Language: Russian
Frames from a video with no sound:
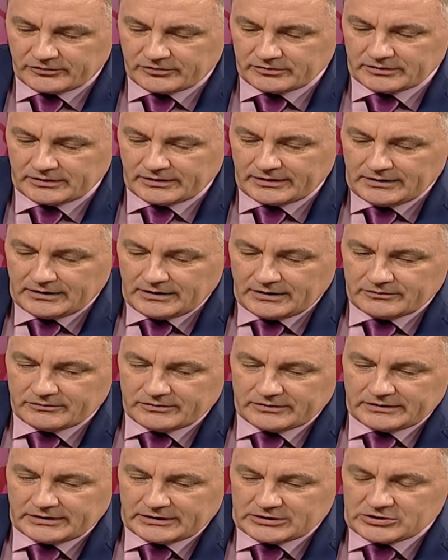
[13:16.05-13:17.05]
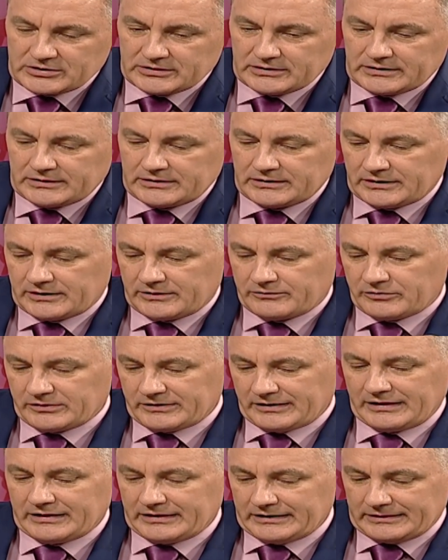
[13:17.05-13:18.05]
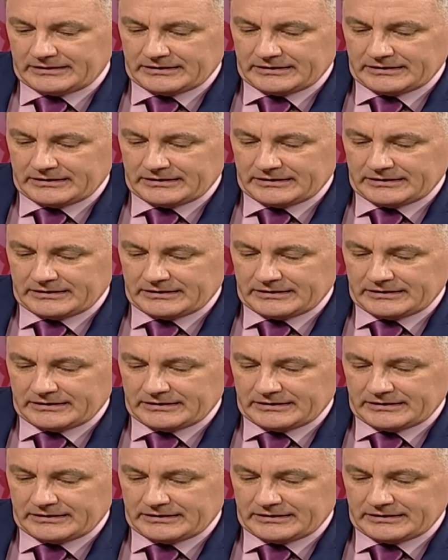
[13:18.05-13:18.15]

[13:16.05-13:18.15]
Сегодня ведь даже э, вот